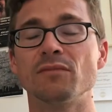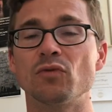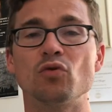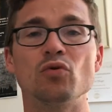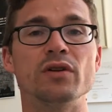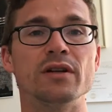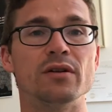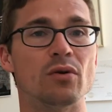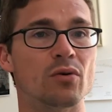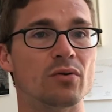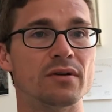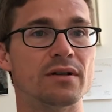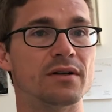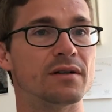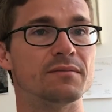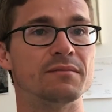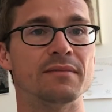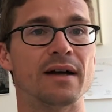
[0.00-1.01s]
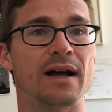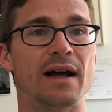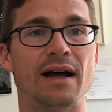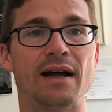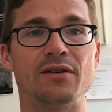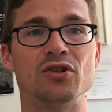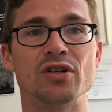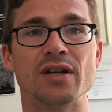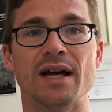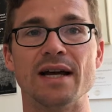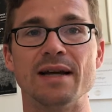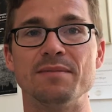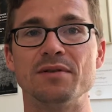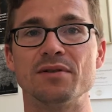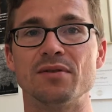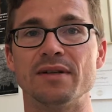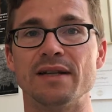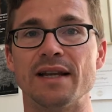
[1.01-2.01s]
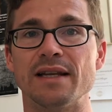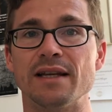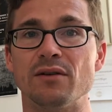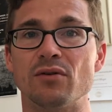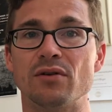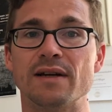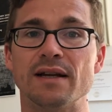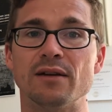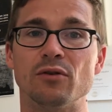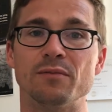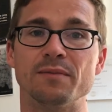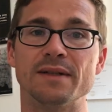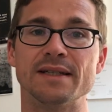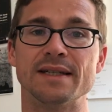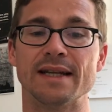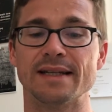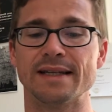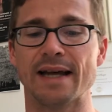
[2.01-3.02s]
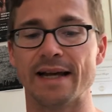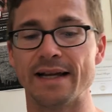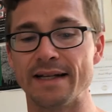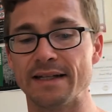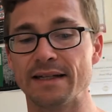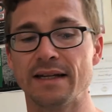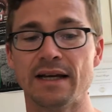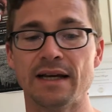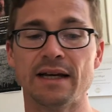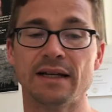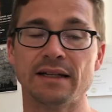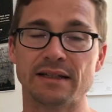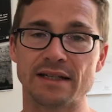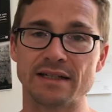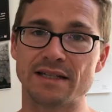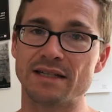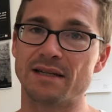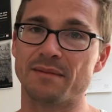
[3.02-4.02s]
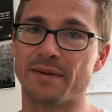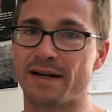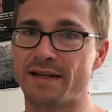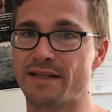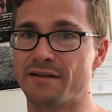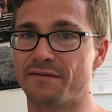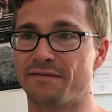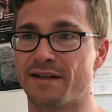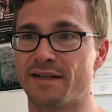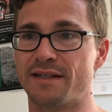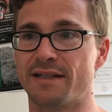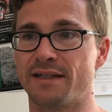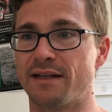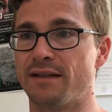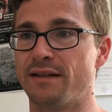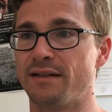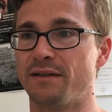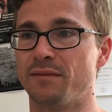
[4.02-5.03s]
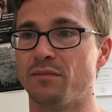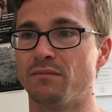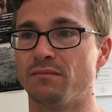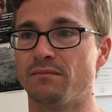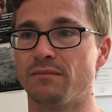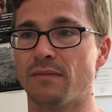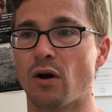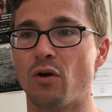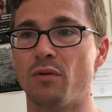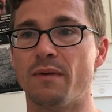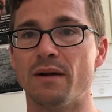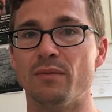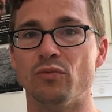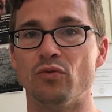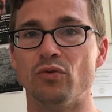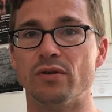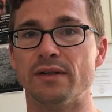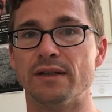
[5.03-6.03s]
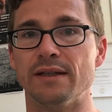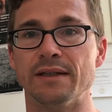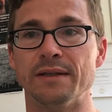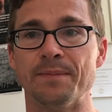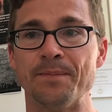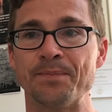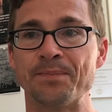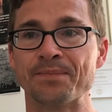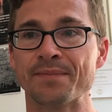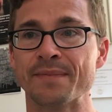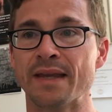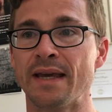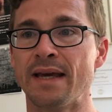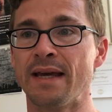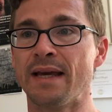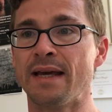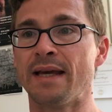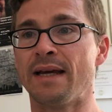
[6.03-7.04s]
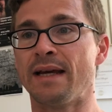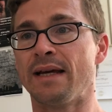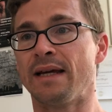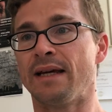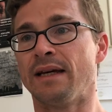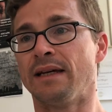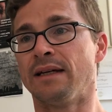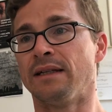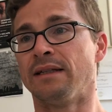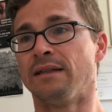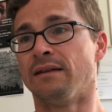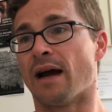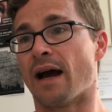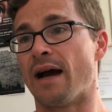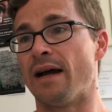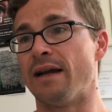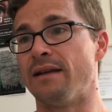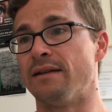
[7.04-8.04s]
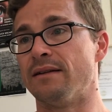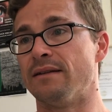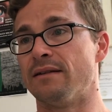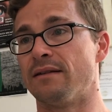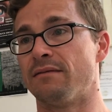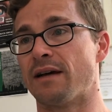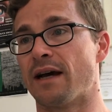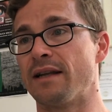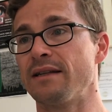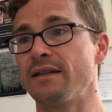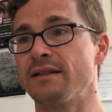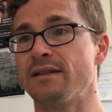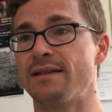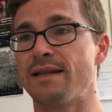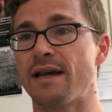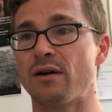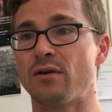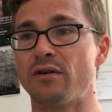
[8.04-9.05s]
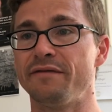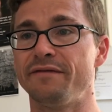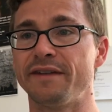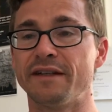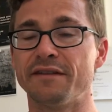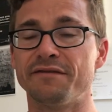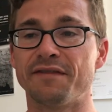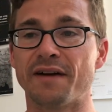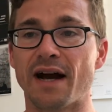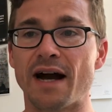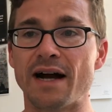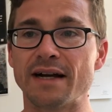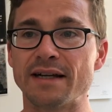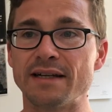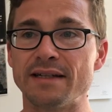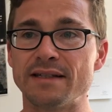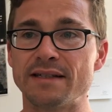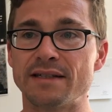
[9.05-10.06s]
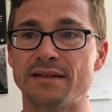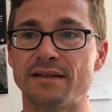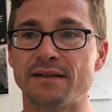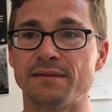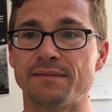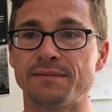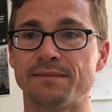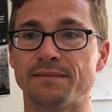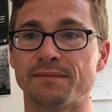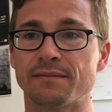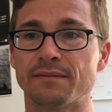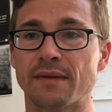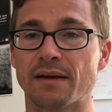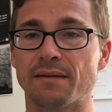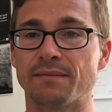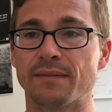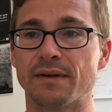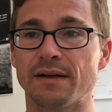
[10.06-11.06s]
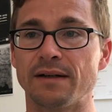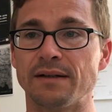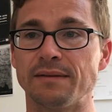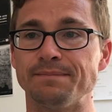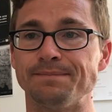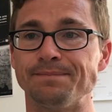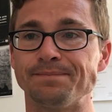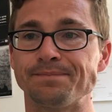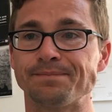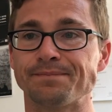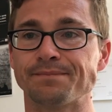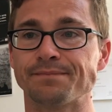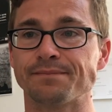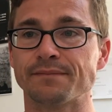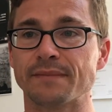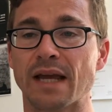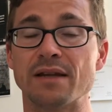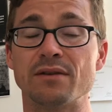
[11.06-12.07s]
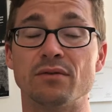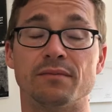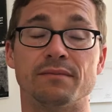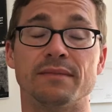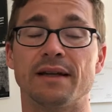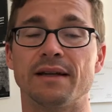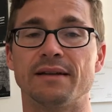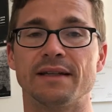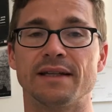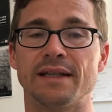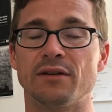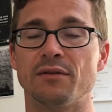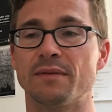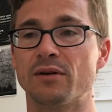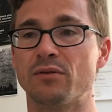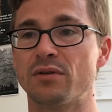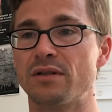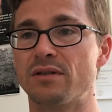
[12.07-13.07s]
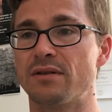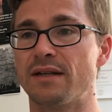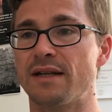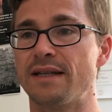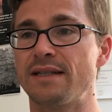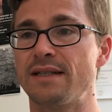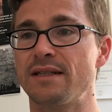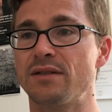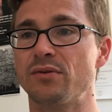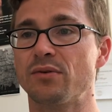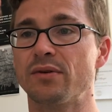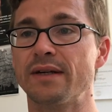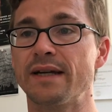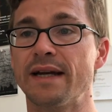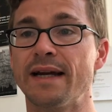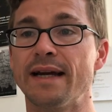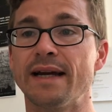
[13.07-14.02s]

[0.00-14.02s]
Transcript: du den Owner anschreibst und er dir Lockerlaubnis erteilt. Das ist im Einzelfall sicherlich auch mal möglich. Eine andere sehr häufige Frage ist, ähm, Achso, nein, ich gehe nochmal kurz zur letzten zurück.